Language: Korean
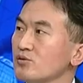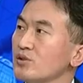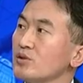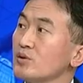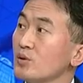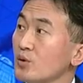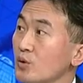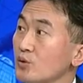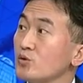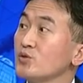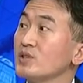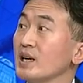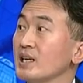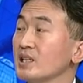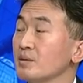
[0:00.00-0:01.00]
있도록
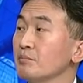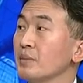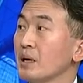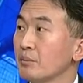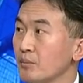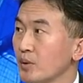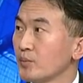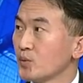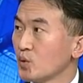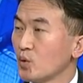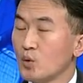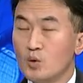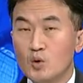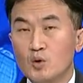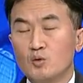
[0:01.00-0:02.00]
규제하는
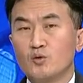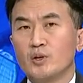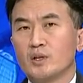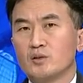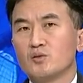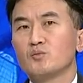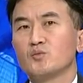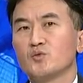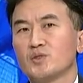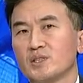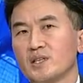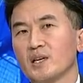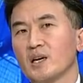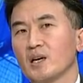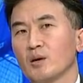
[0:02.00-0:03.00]
방법도 우리가 충분히
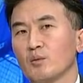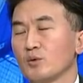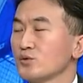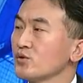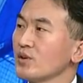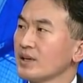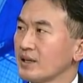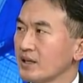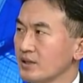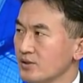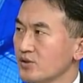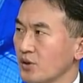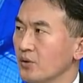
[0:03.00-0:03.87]
생각해 볼 수가 있겠죠.